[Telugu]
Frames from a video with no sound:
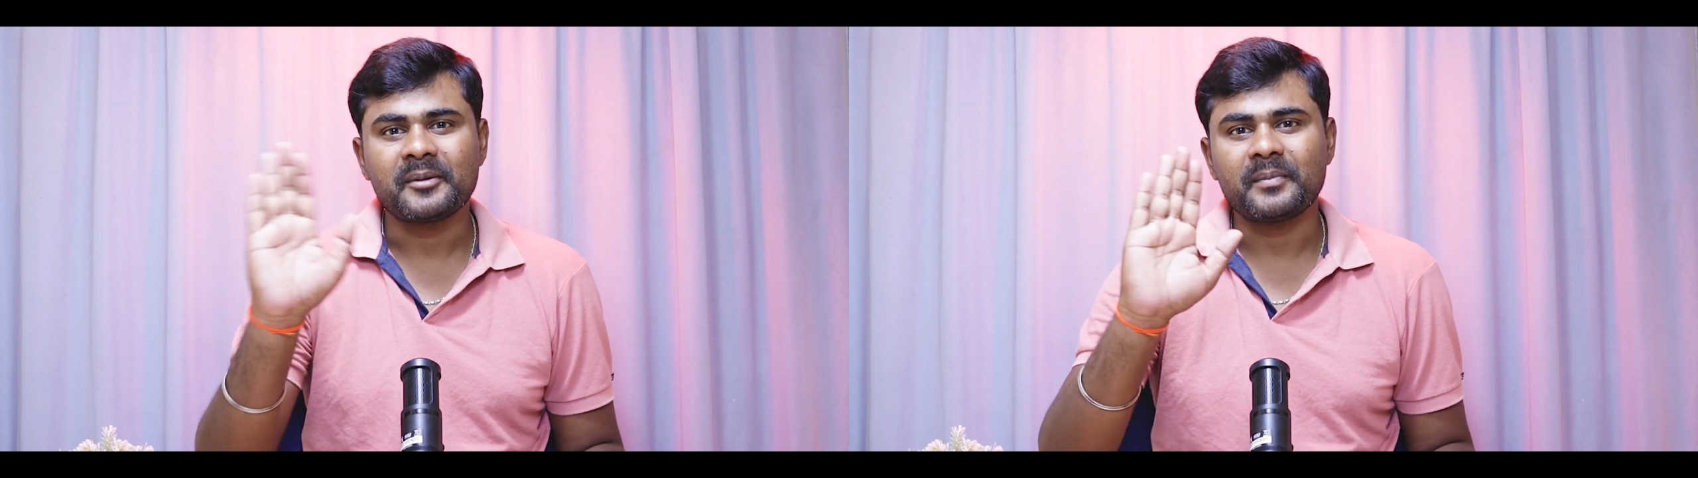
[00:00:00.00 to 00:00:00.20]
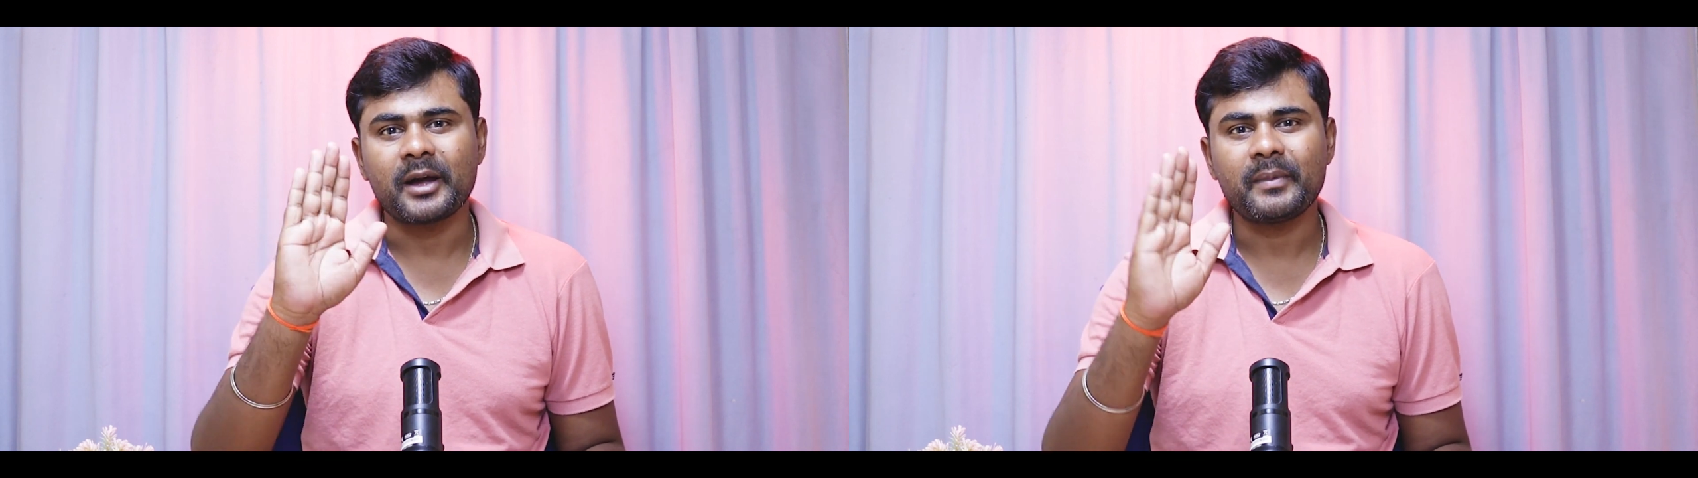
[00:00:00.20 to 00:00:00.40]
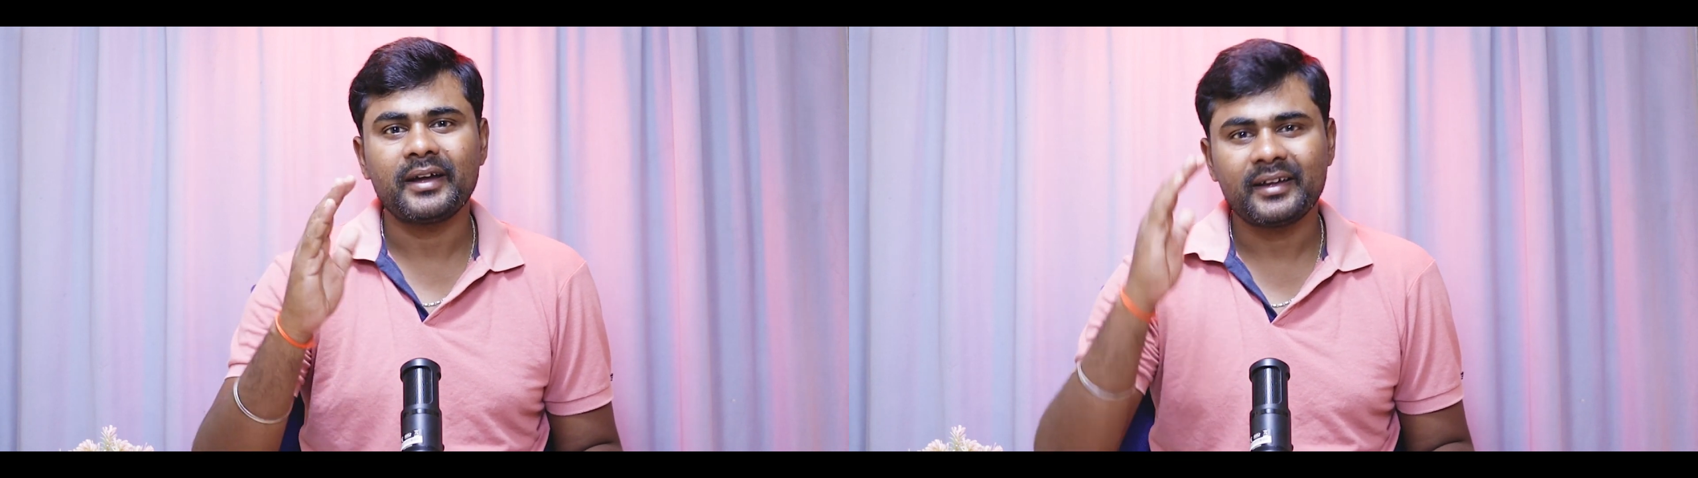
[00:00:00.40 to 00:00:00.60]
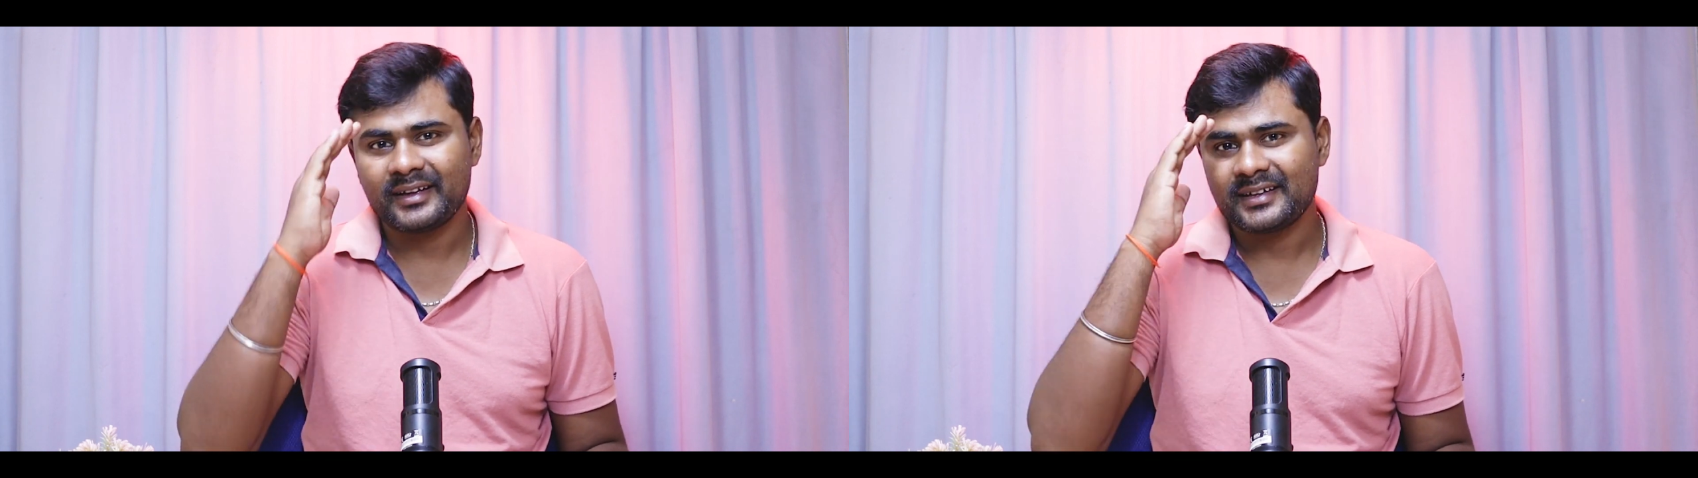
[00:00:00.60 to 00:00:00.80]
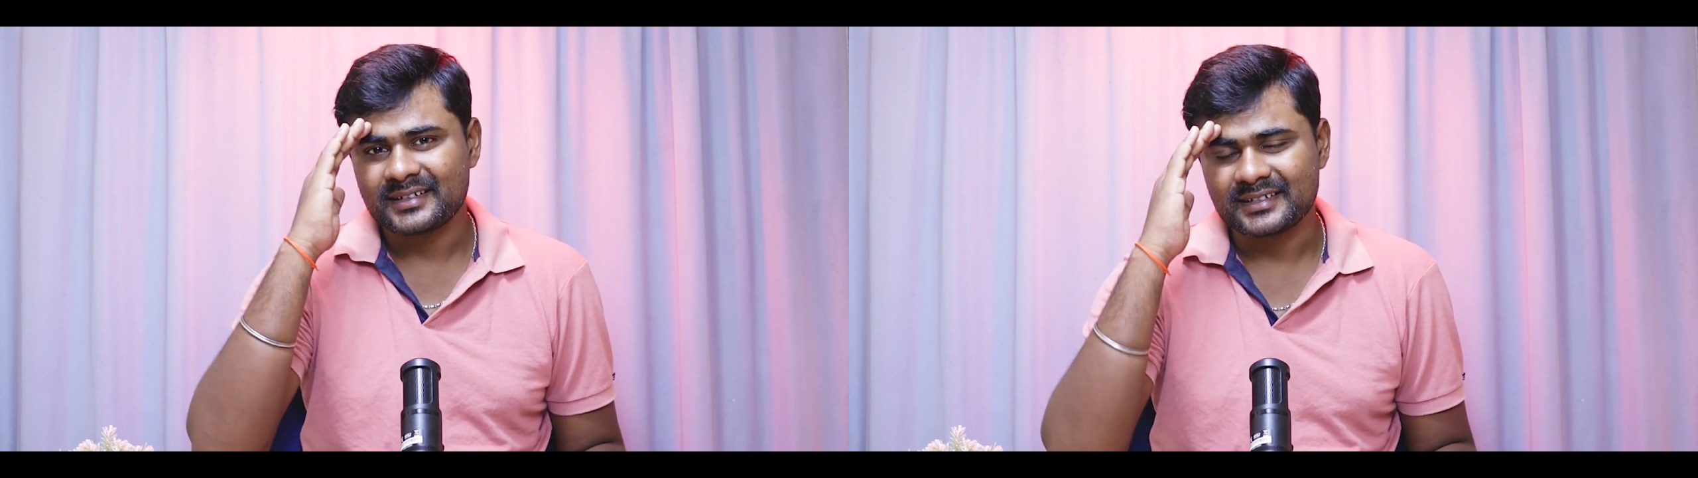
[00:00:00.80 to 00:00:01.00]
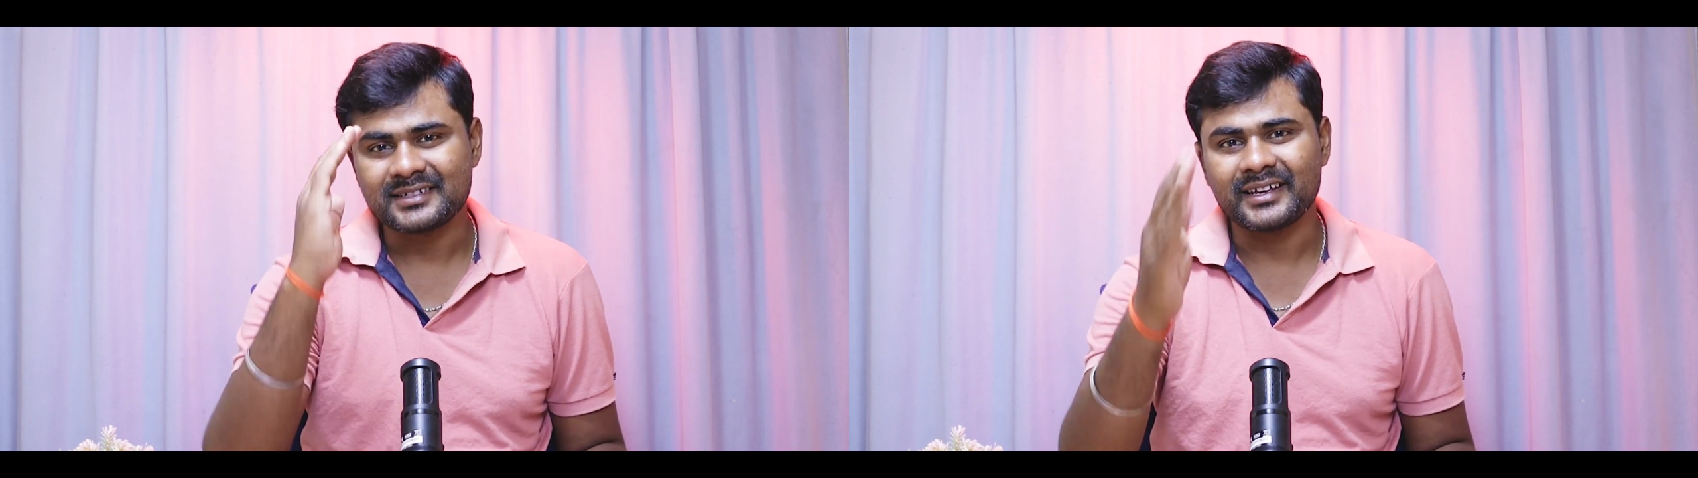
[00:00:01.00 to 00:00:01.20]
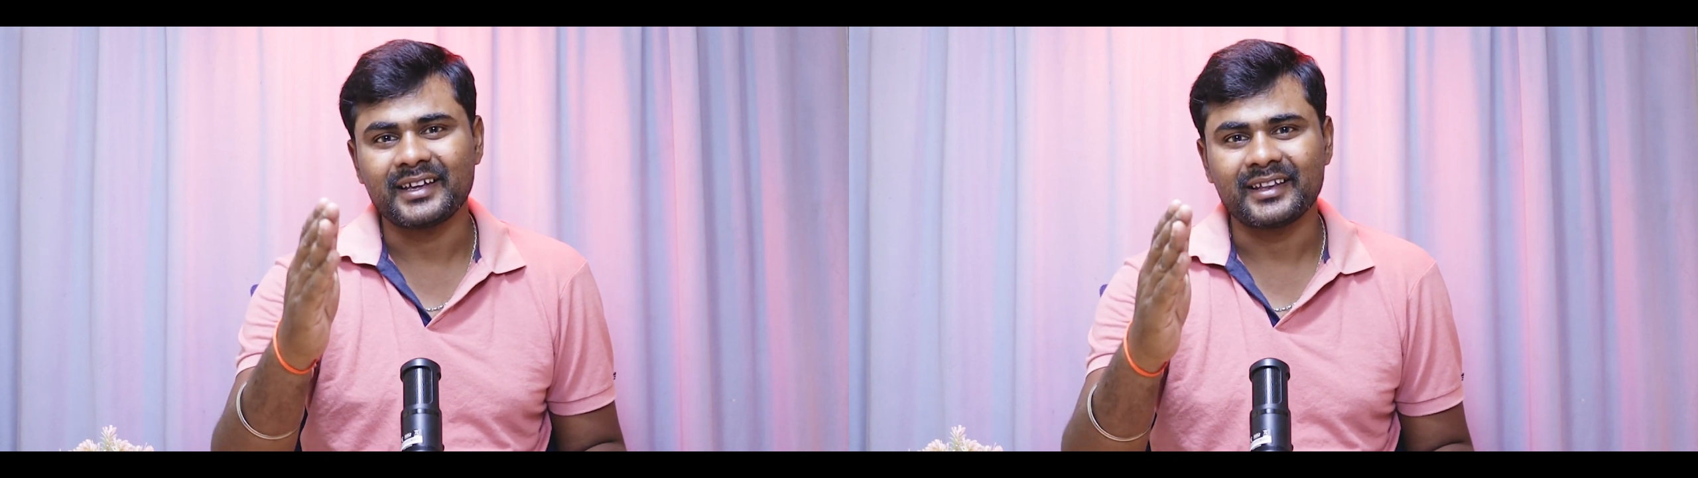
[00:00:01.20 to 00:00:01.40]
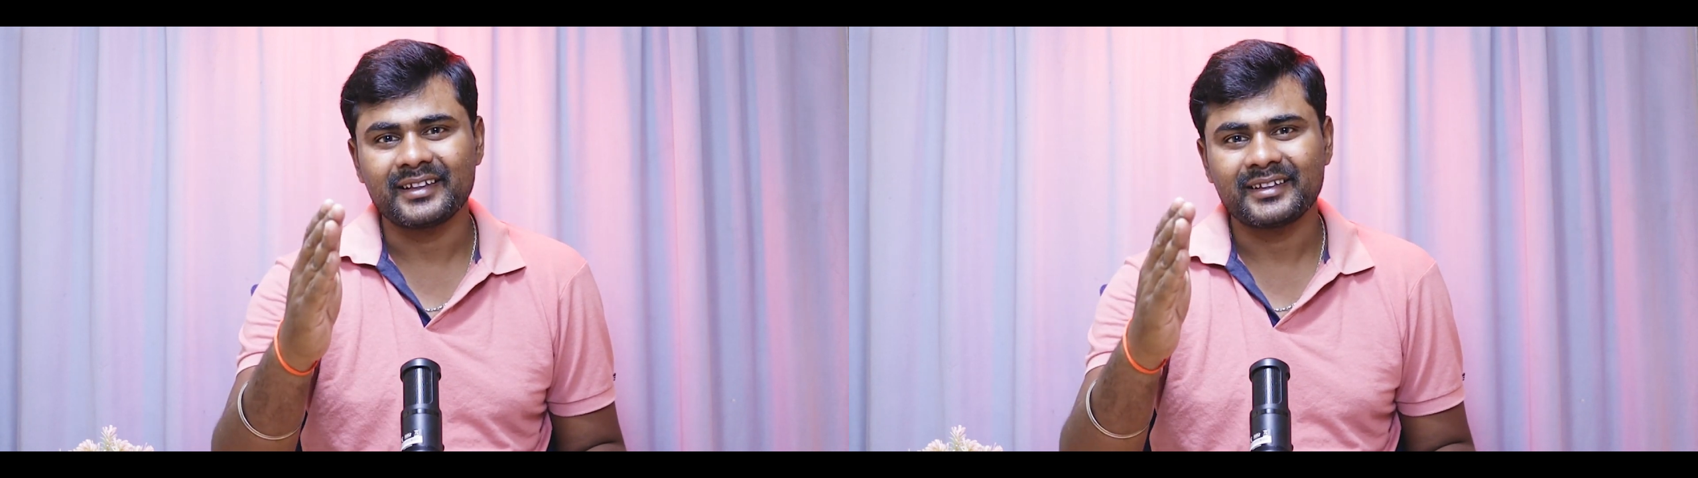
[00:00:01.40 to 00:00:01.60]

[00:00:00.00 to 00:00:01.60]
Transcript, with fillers: బాయ్ బాయ్ జై హింద్